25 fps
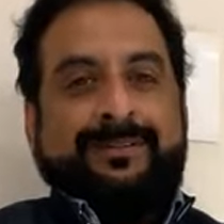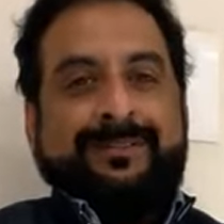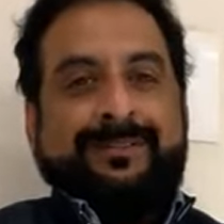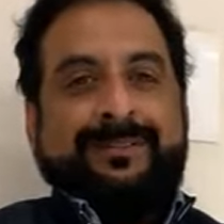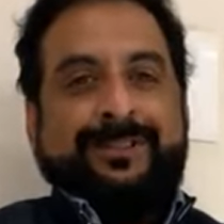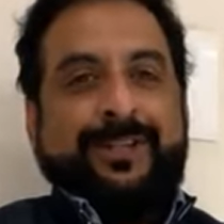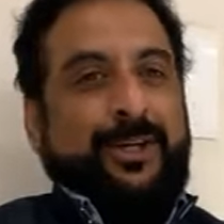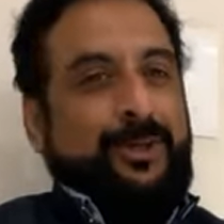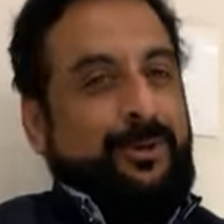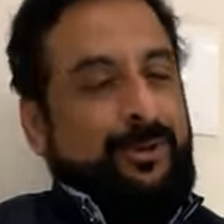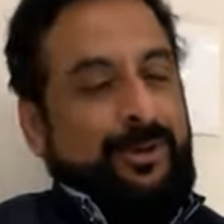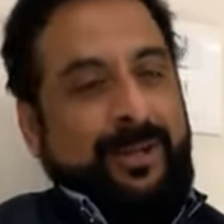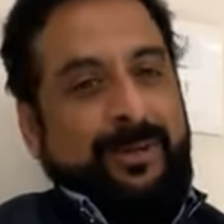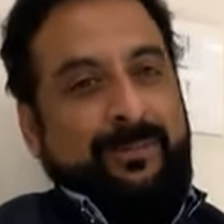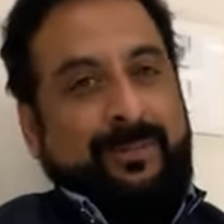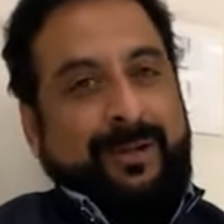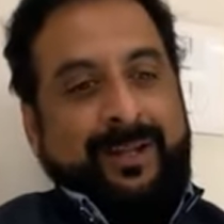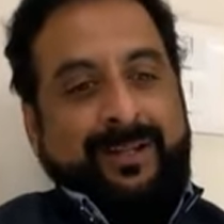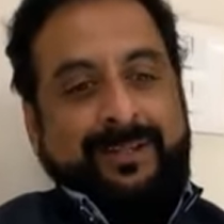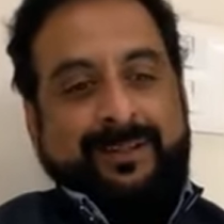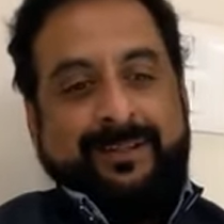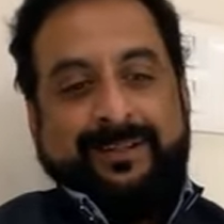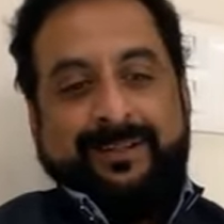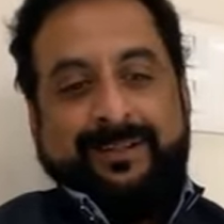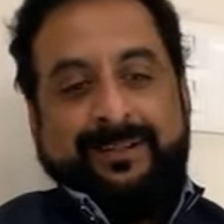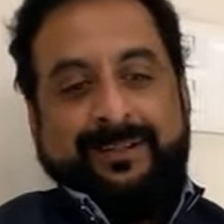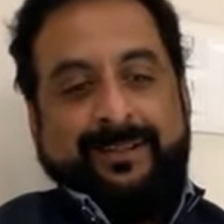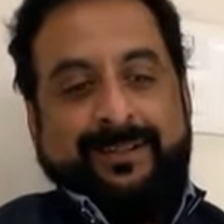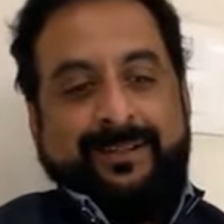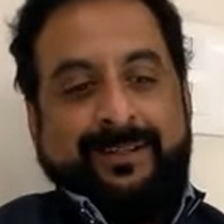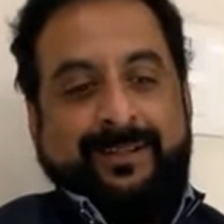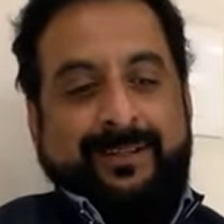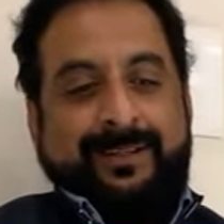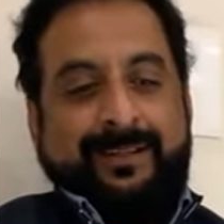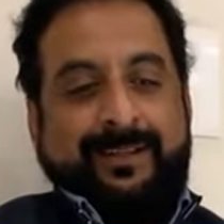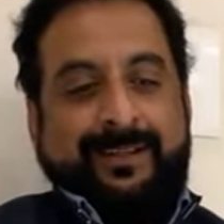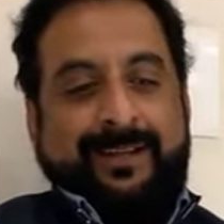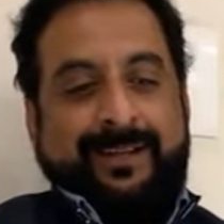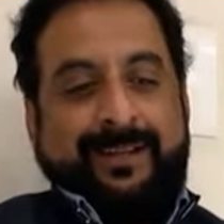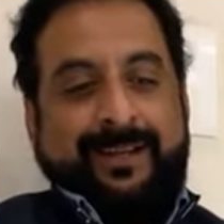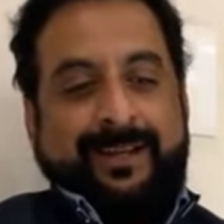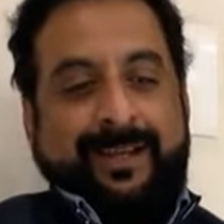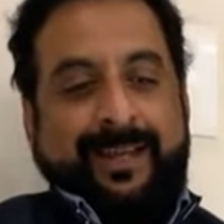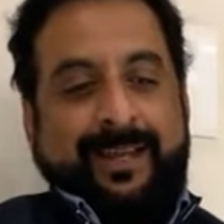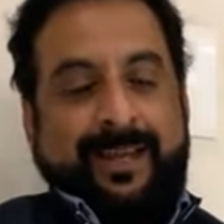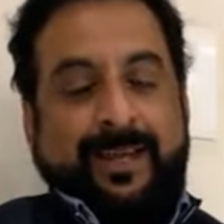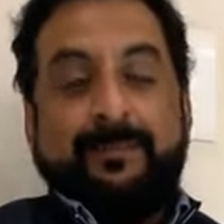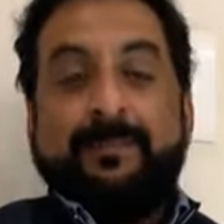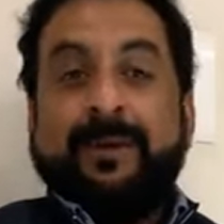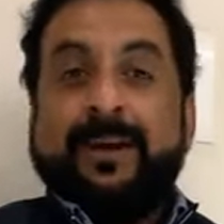दिनों के बाद
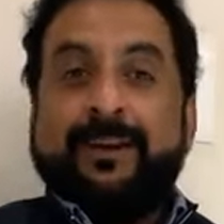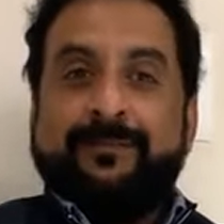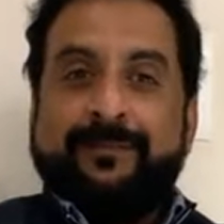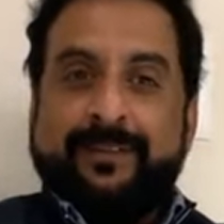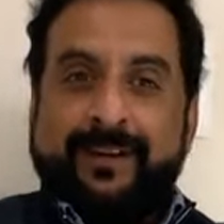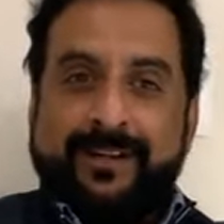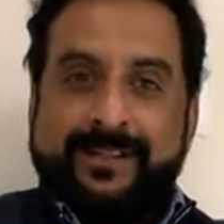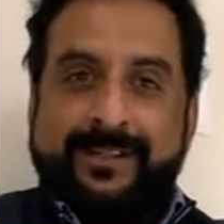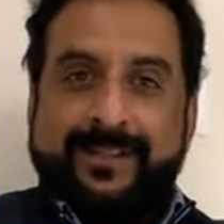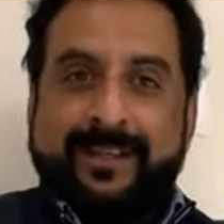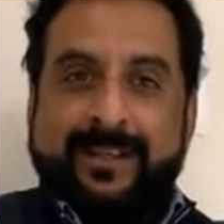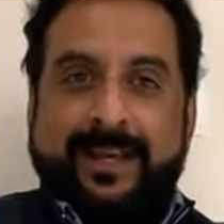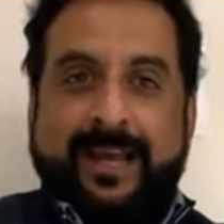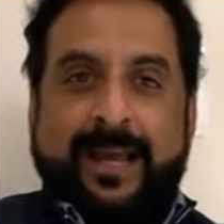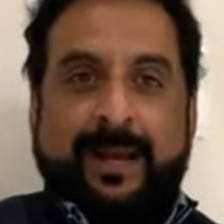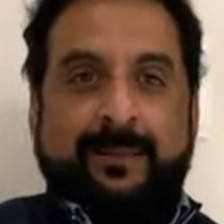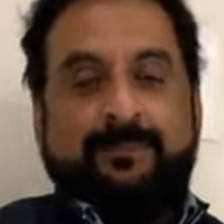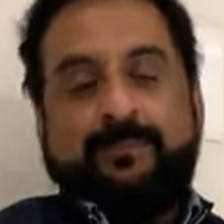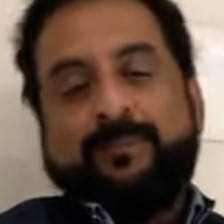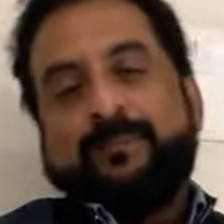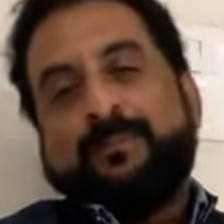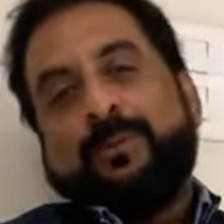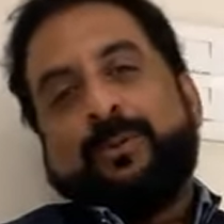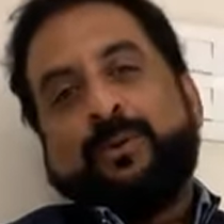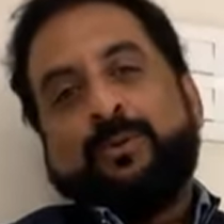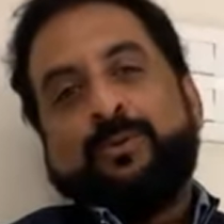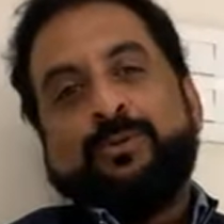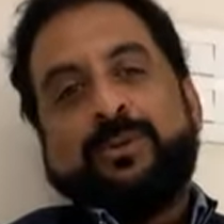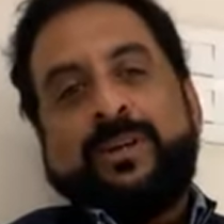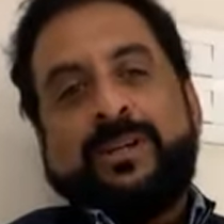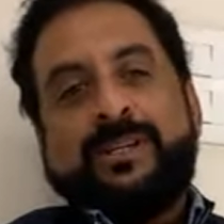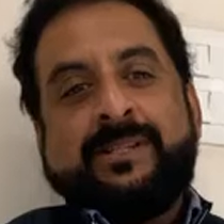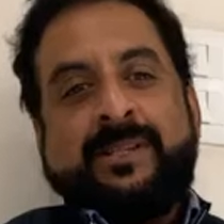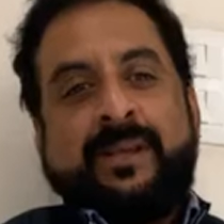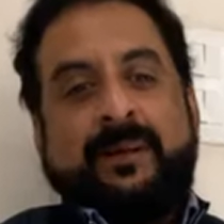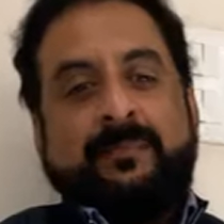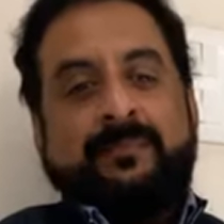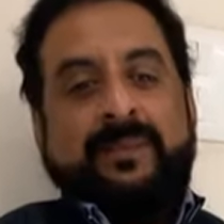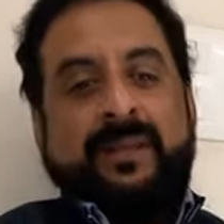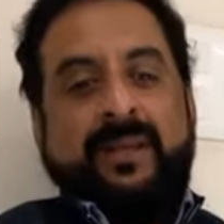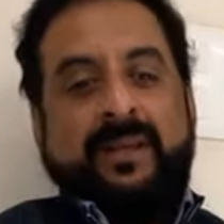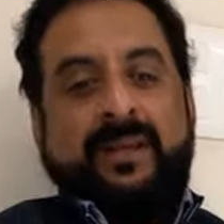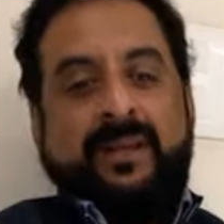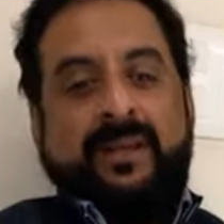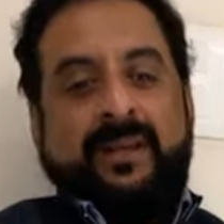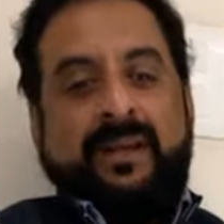uh, एक बार फिर से आप लोगों के सामने